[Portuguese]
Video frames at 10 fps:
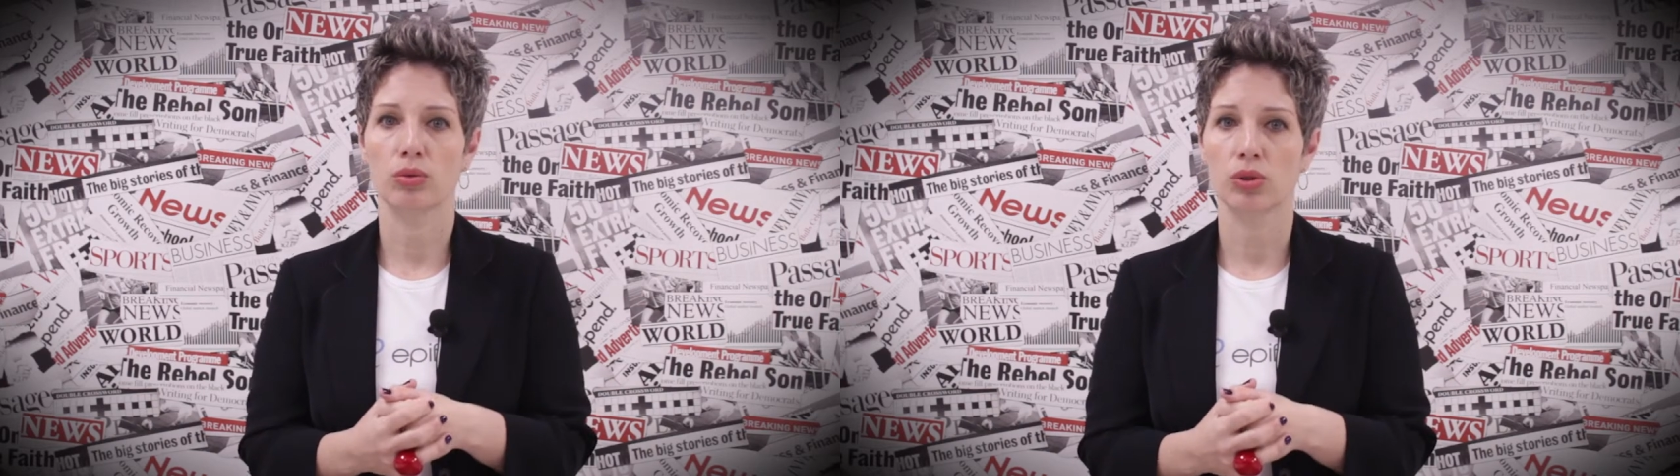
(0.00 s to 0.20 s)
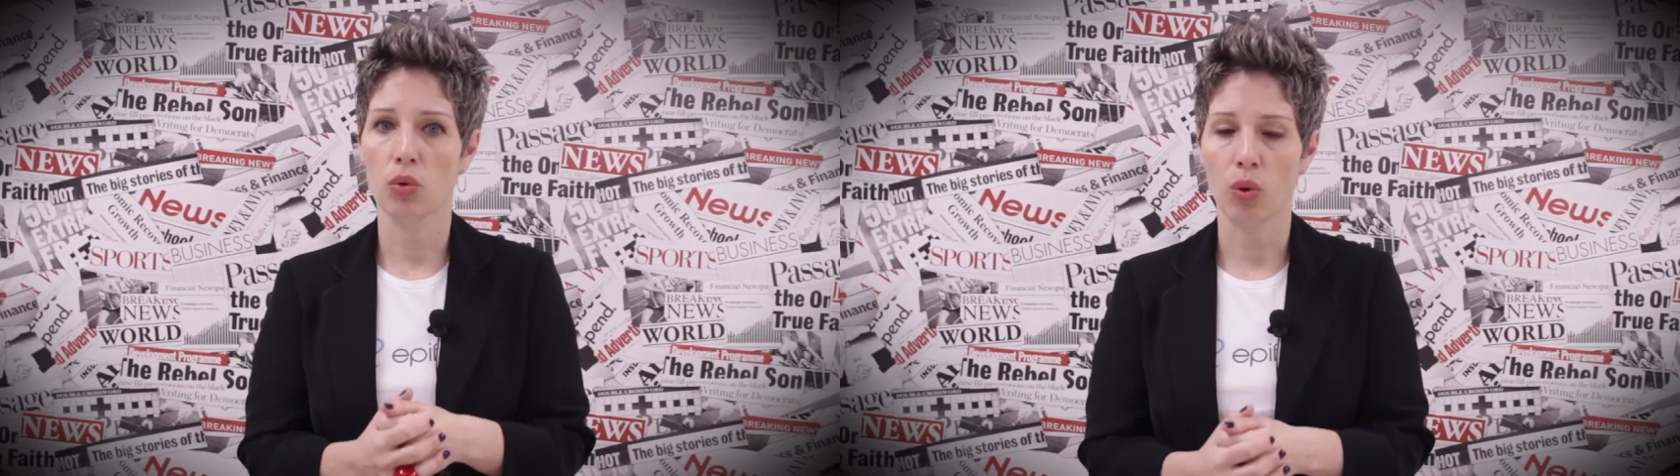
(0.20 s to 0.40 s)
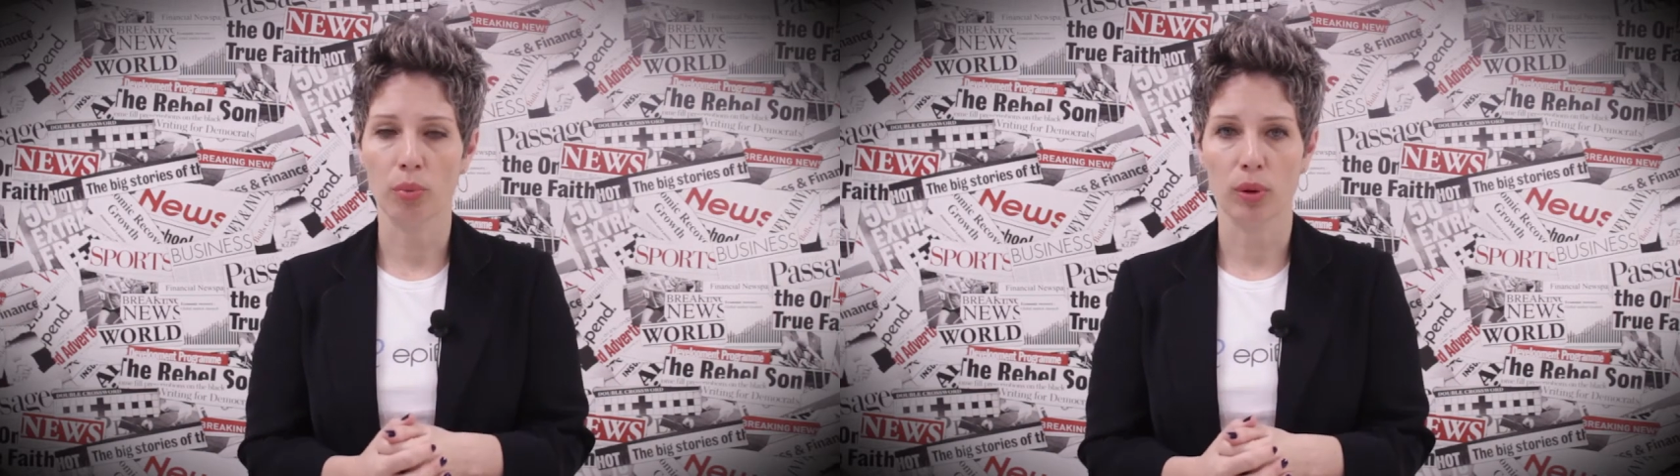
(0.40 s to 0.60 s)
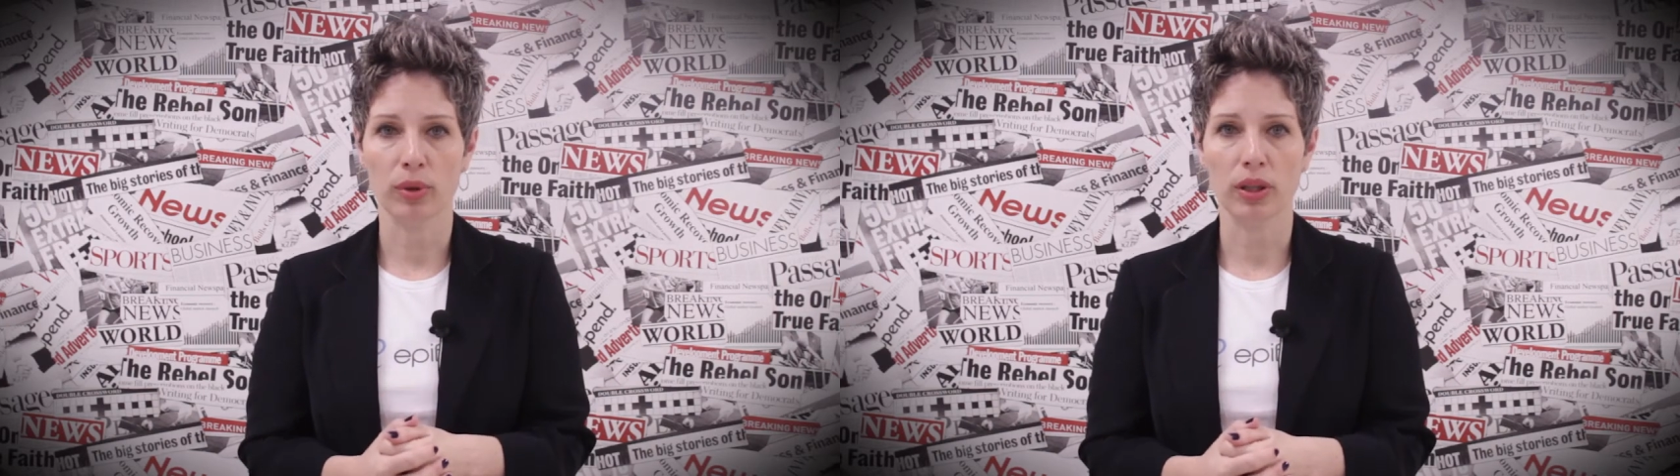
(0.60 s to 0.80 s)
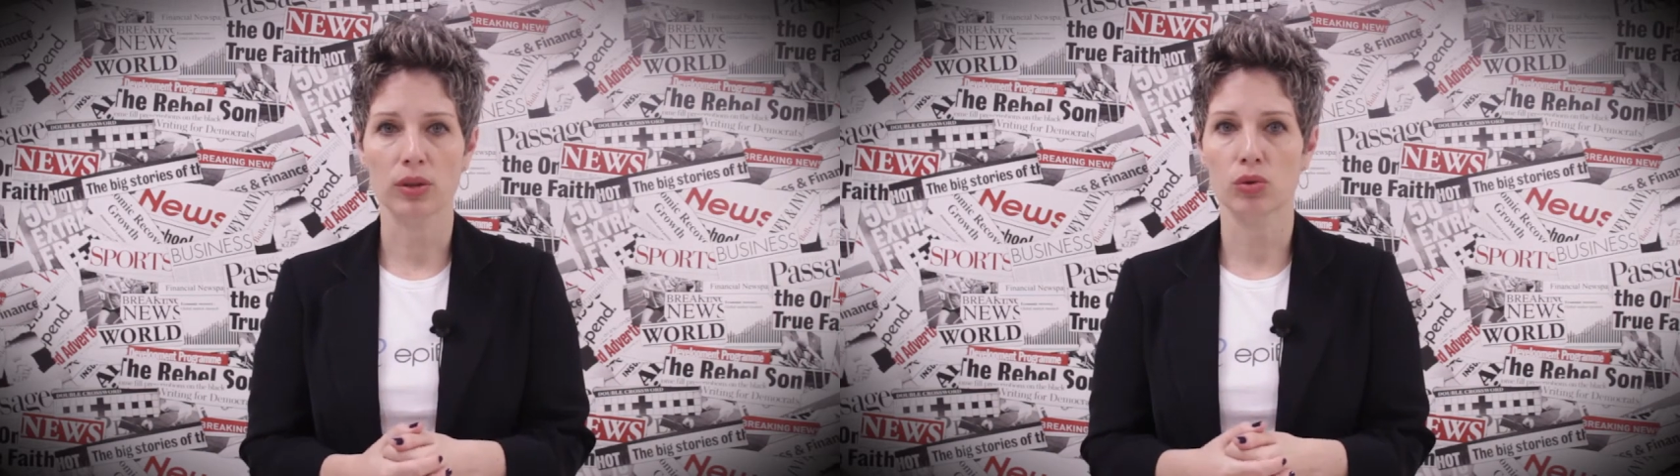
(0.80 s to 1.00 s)
do seu
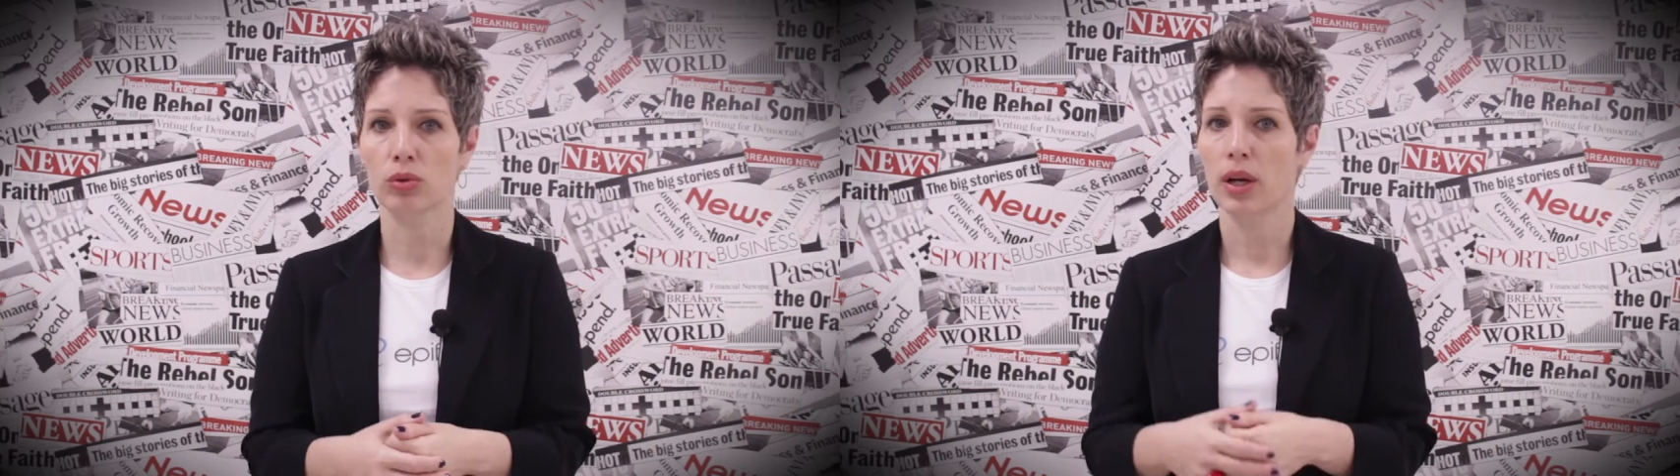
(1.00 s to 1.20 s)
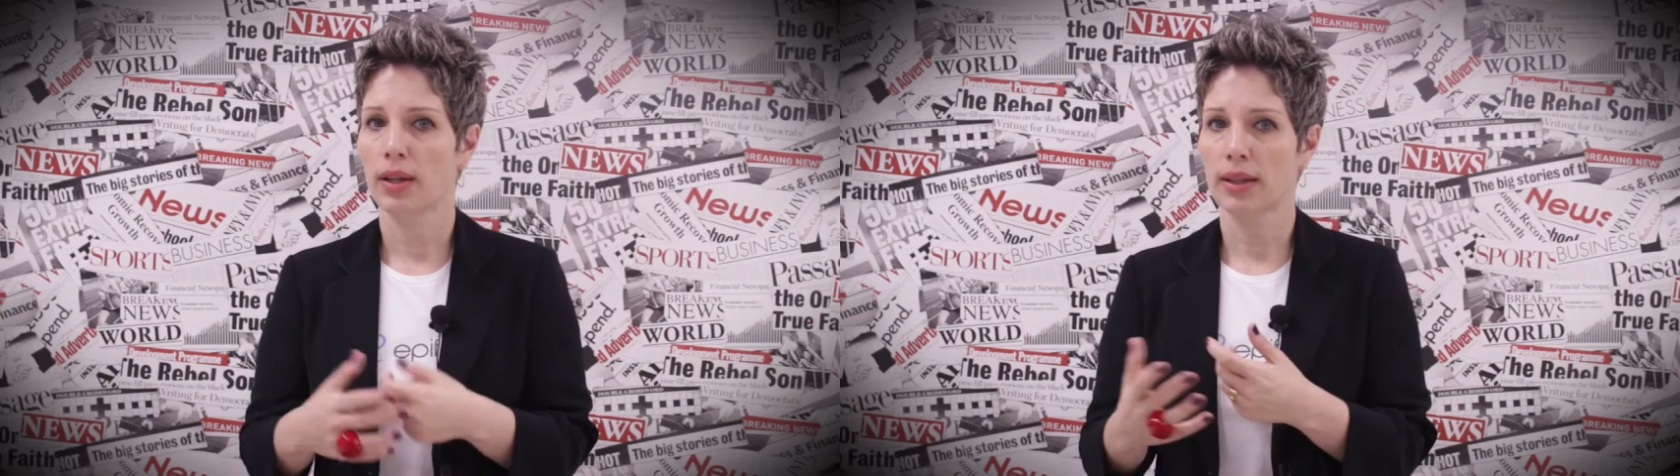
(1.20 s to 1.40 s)
compromisso,